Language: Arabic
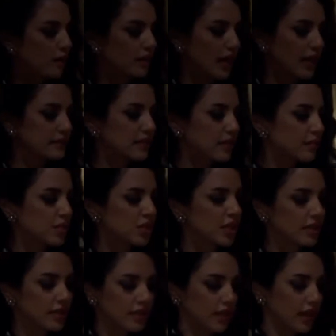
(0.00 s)
قوي حتى
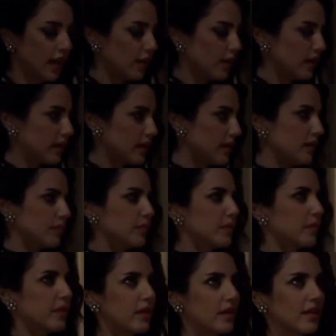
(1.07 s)
المشاكل اللي حواليه
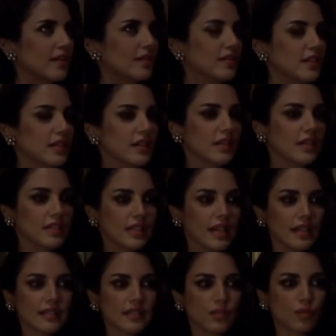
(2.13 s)
بيبقى
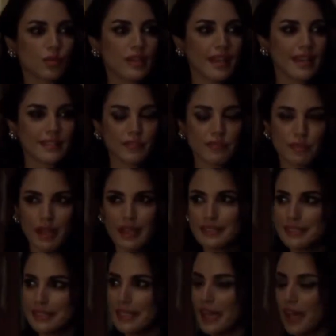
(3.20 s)
يعني كل هدفه
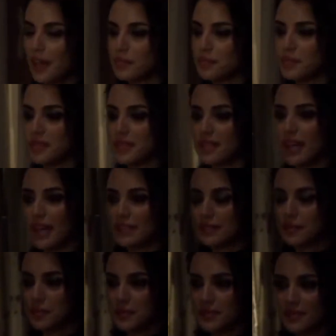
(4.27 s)
عايز يلعب
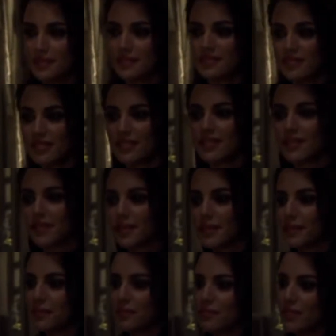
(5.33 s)
عايز يتبسط
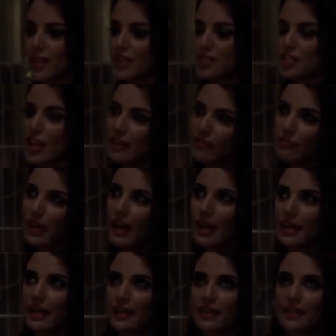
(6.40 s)
آه، شايف
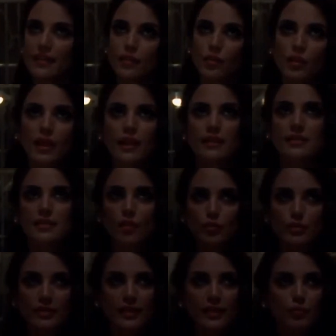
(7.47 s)
الحياه كلها لسه
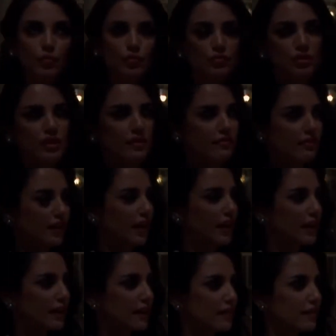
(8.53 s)
قدامه شايف
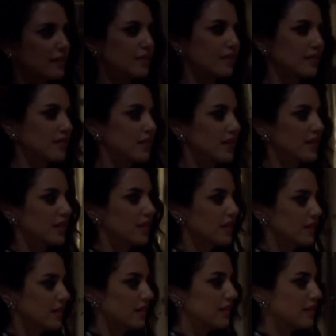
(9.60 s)
الحياه
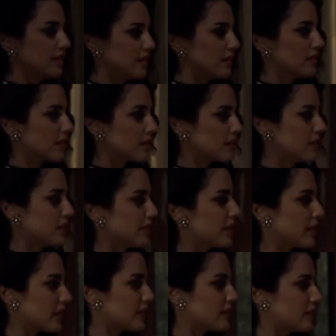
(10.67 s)
آه،
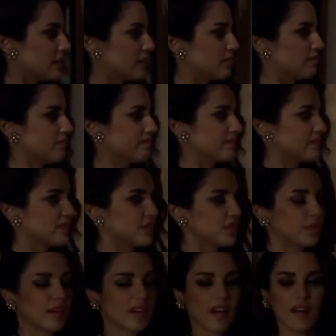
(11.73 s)
لطيفه يعني
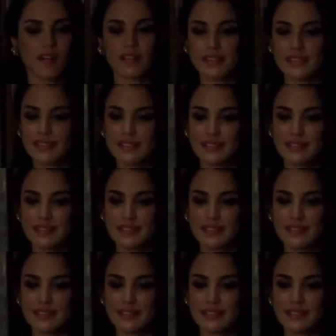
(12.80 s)
شكلك كده